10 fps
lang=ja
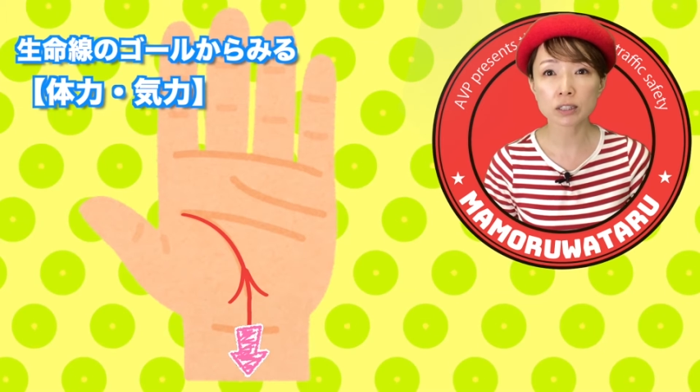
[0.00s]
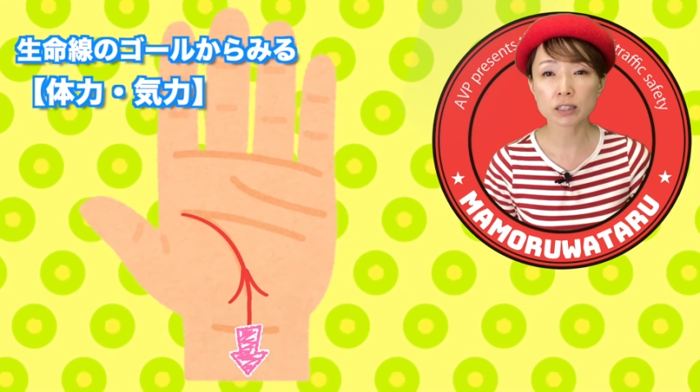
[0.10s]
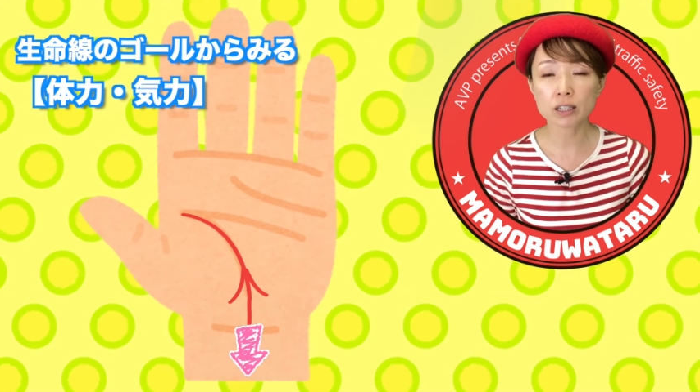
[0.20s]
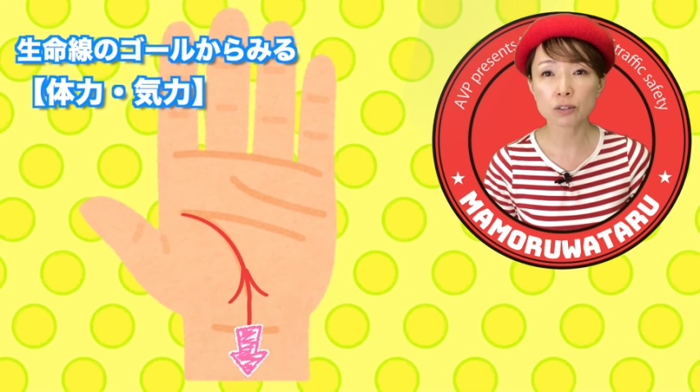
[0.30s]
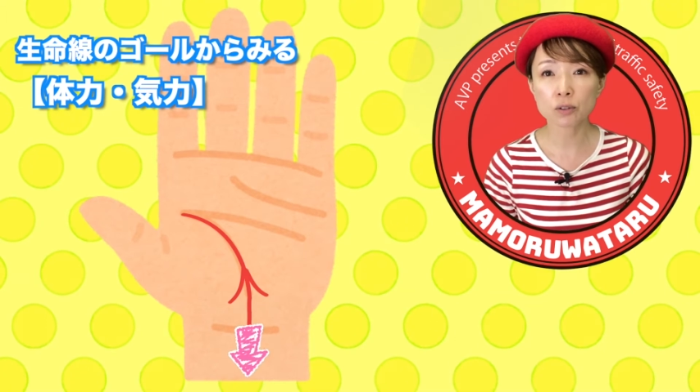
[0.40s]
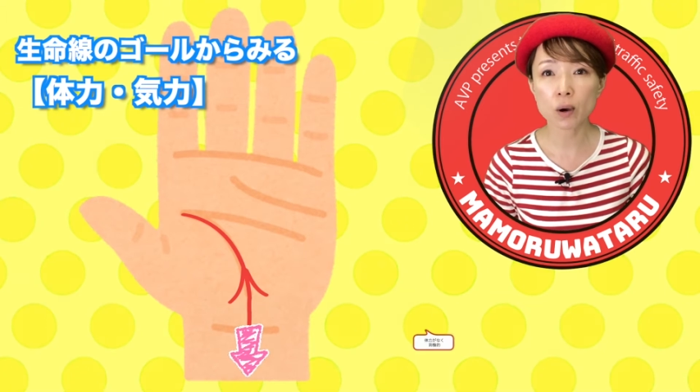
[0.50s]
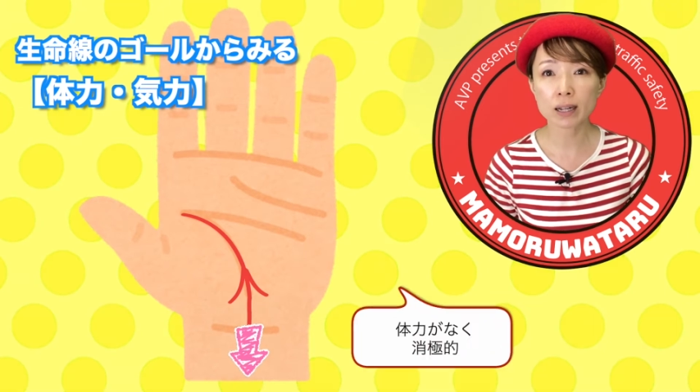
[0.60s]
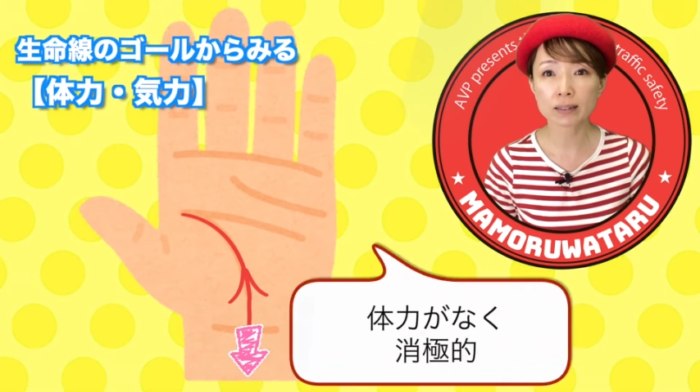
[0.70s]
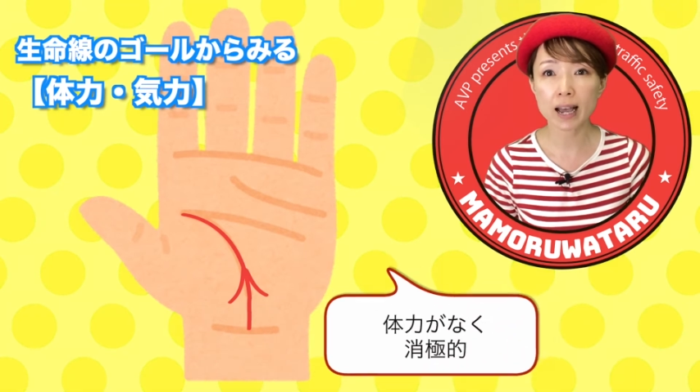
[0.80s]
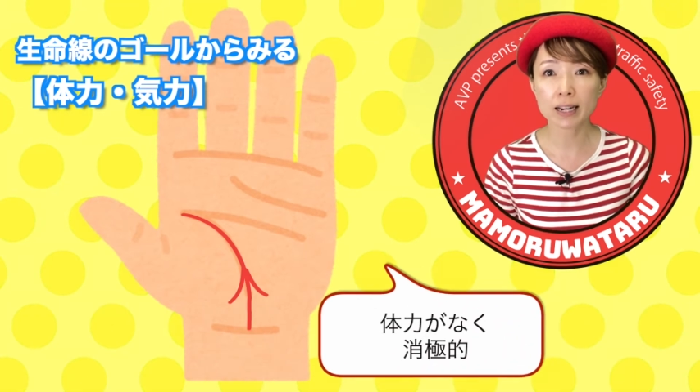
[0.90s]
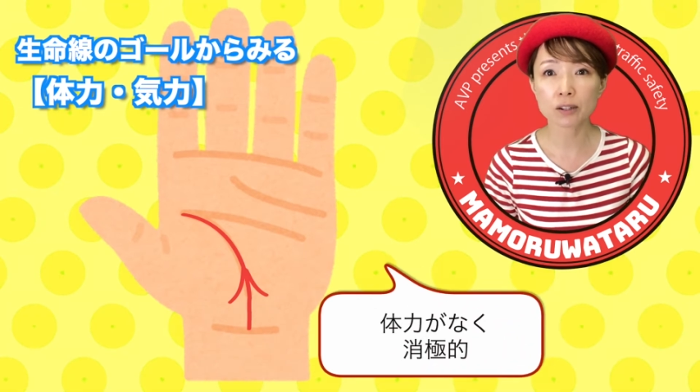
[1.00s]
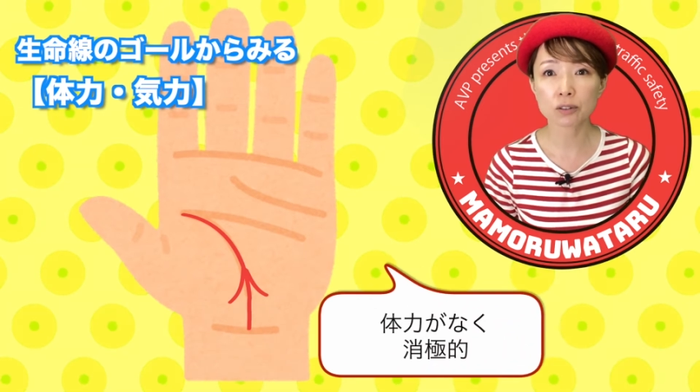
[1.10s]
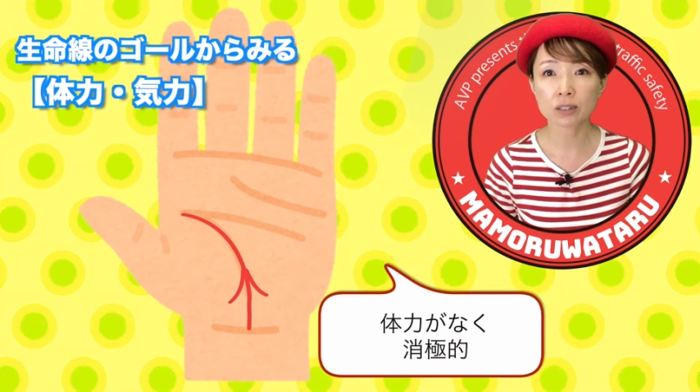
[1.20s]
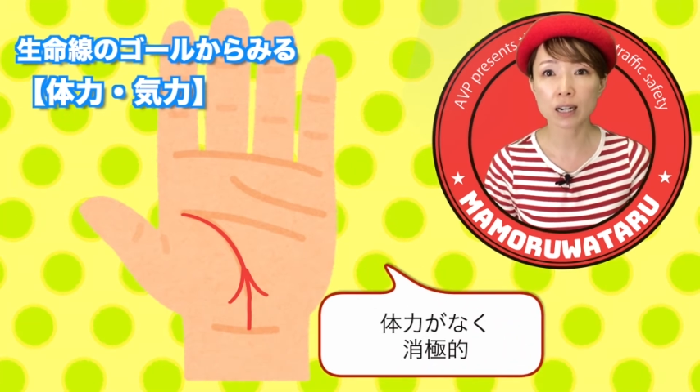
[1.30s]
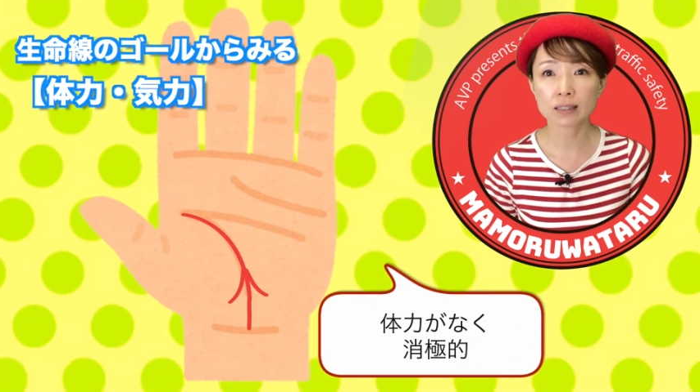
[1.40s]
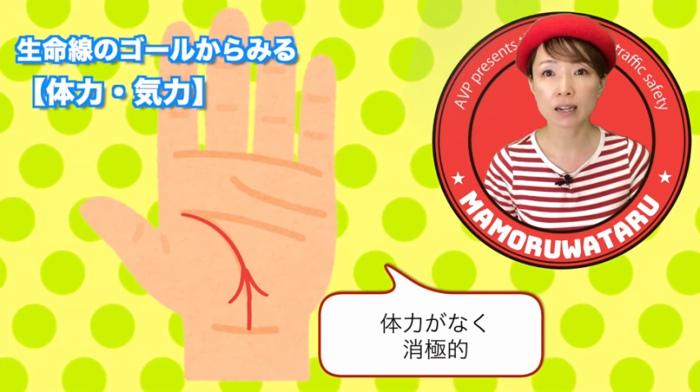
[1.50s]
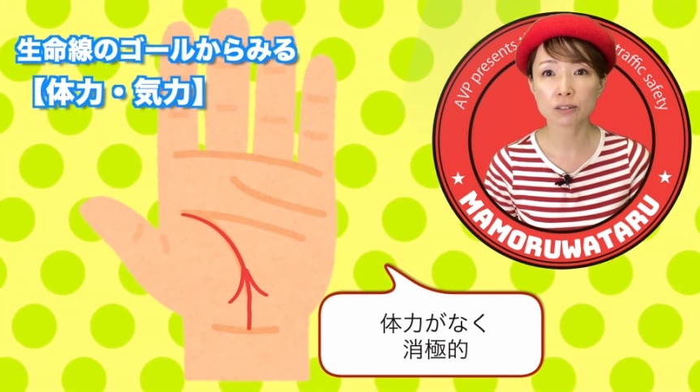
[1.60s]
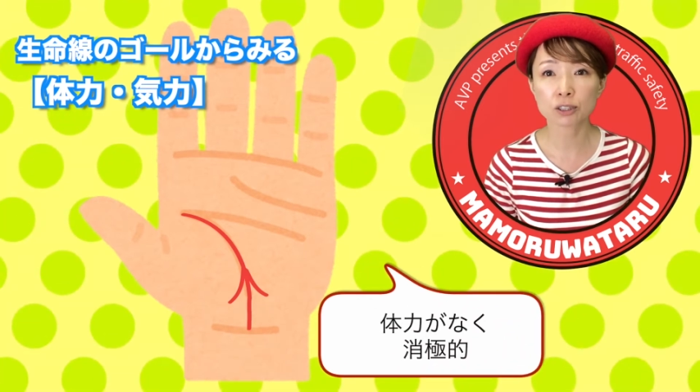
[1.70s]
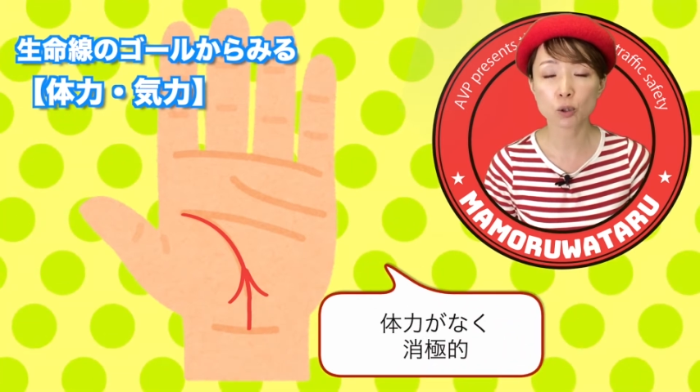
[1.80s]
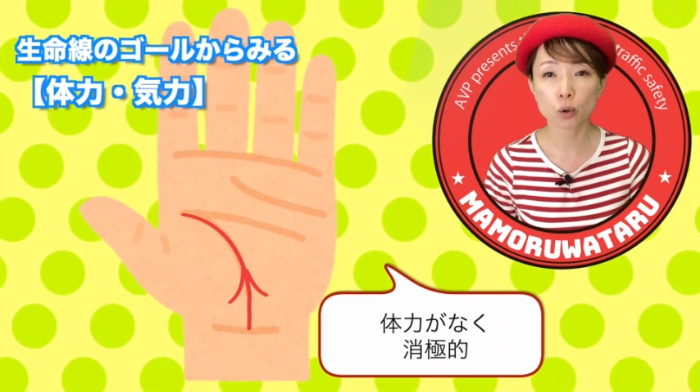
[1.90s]
こちてるのは体力がな
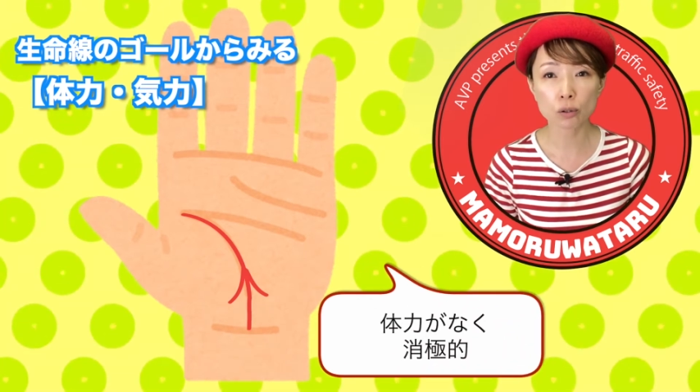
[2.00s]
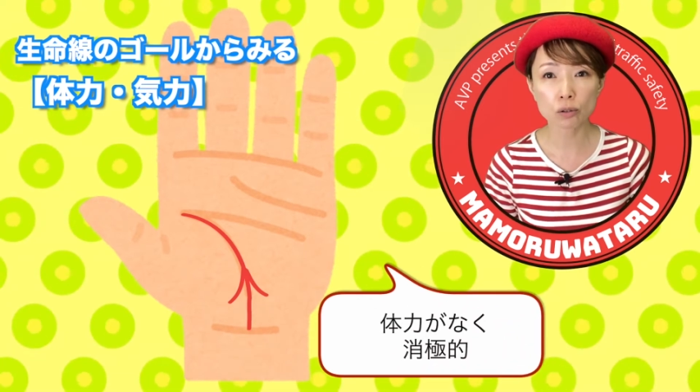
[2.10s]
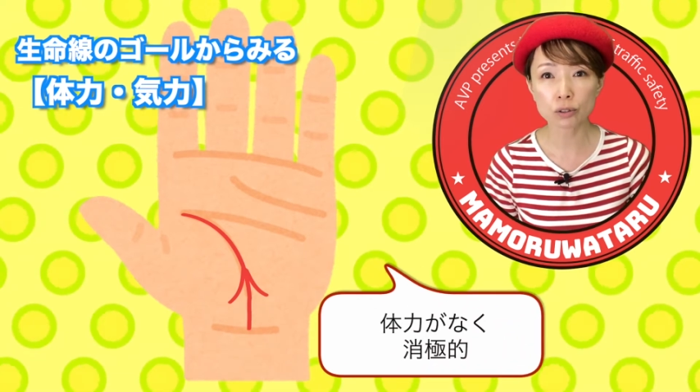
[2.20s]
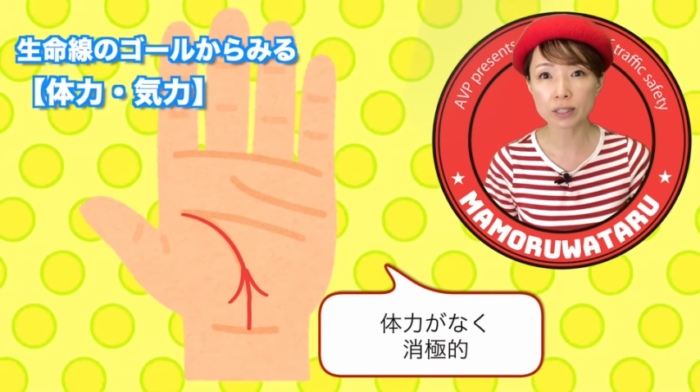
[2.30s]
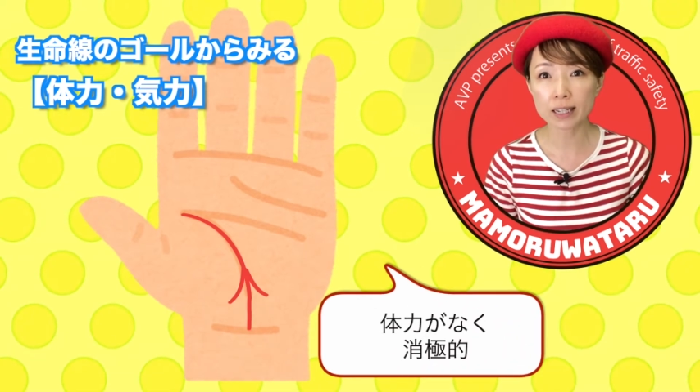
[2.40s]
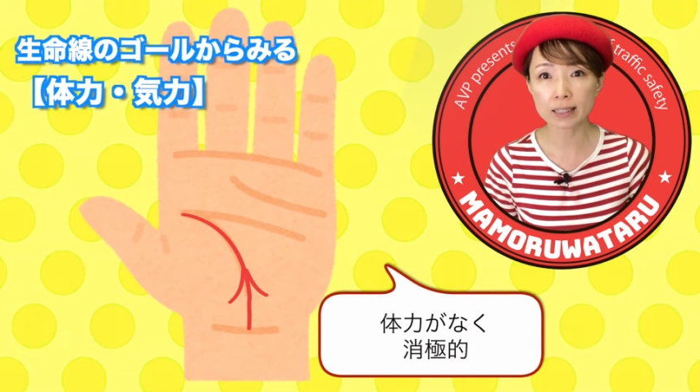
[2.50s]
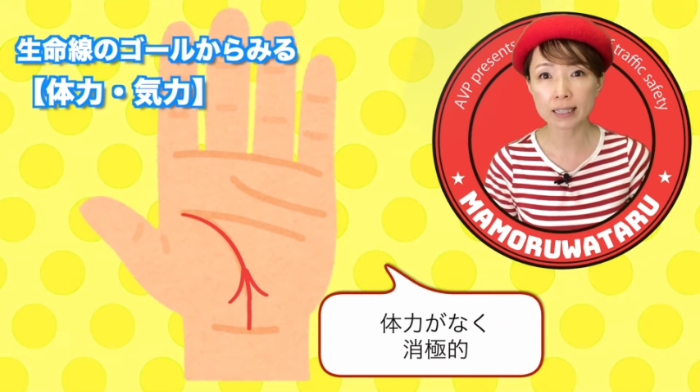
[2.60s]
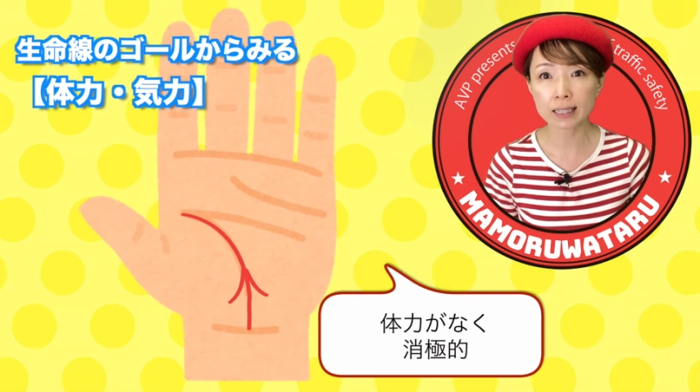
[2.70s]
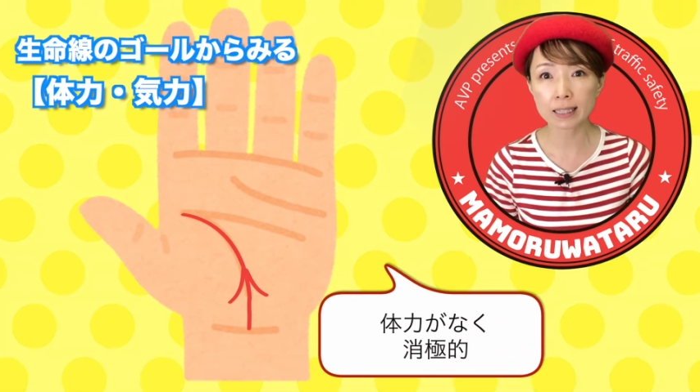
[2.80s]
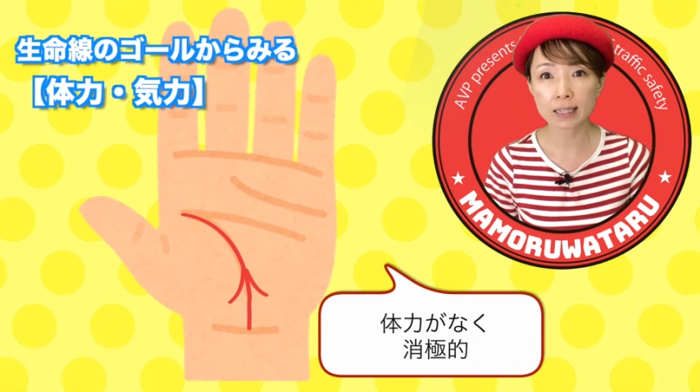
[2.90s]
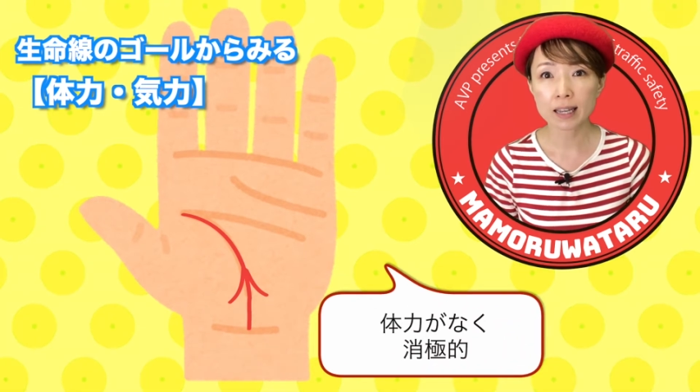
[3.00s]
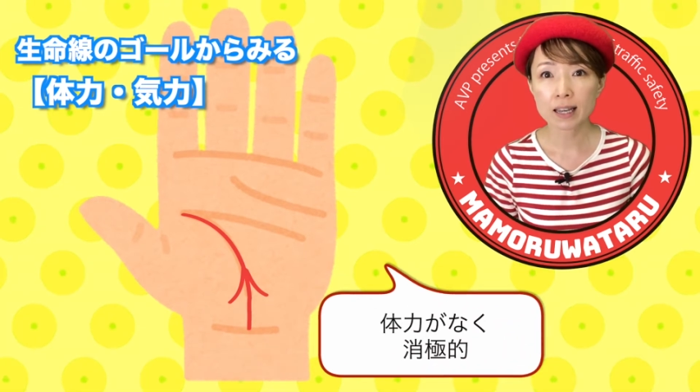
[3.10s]
く消極的